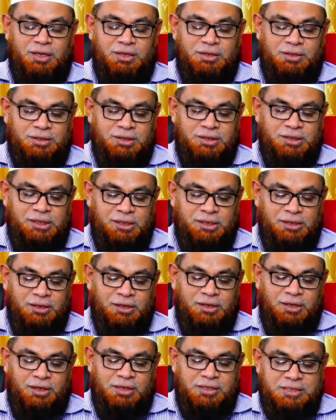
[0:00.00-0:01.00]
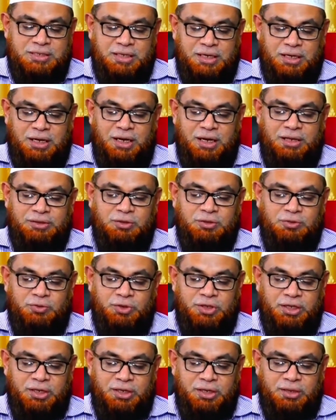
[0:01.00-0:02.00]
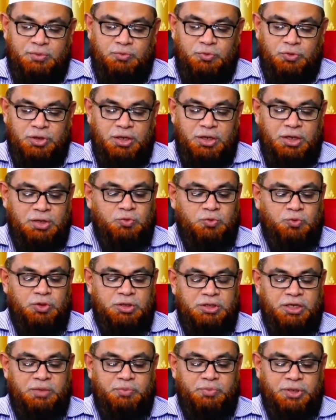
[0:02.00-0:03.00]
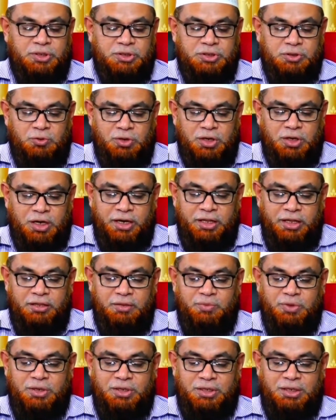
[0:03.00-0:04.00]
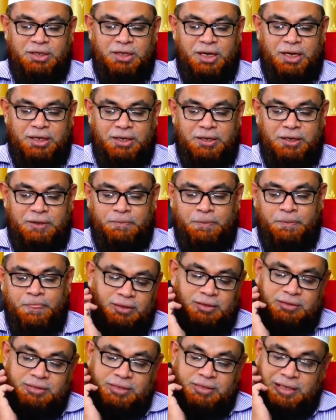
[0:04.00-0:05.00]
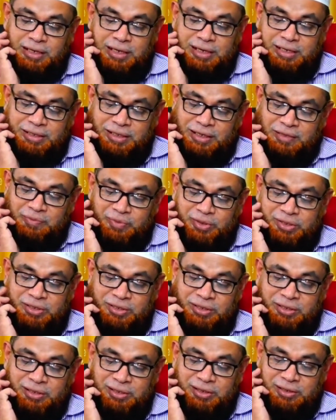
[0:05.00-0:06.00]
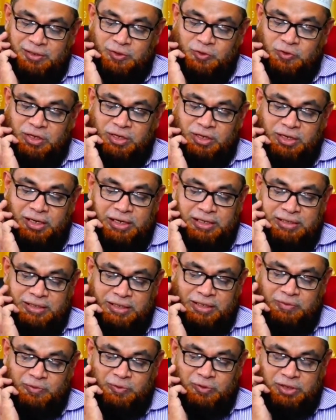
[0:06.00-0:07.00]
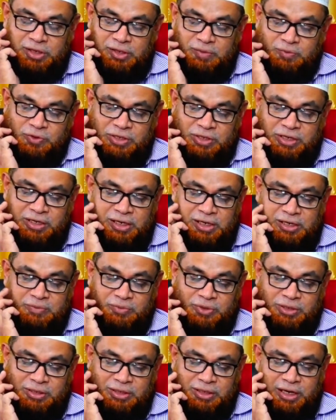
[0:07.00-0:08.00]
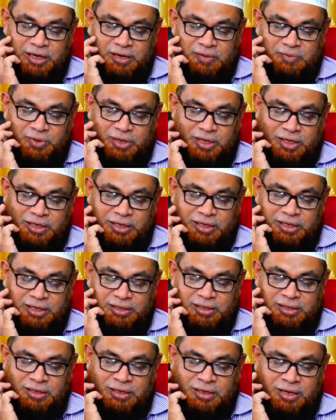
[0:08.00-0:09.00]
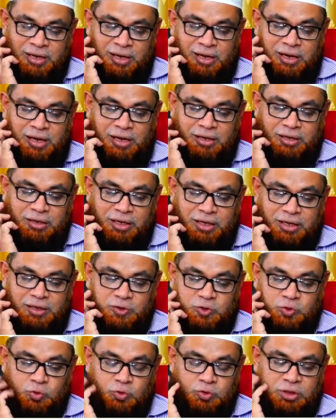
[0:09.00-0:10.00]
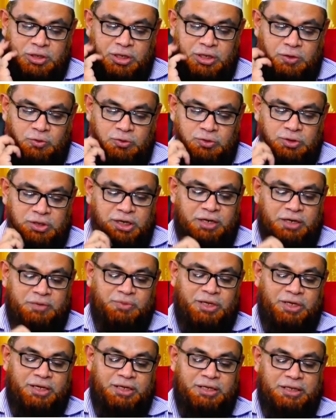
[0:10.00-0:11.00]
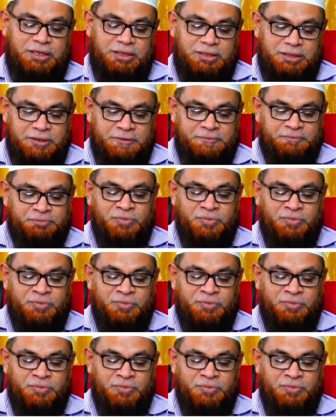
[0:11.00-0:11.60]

என்று ஜக்காத்தினுடைய முக்கியத்துவத்தை பற்றி ஒரு கடிதம் எழுதுகிறார்கள் ஜக்காத் என்பது ரசல்லா அலிஸ்லாம் அவர்கள் முஸ்லீம்கள் மீது கடமையாக்கியது அல்லாஹ் ரசூலுல்லாவுக்கு கடமையாக்கியது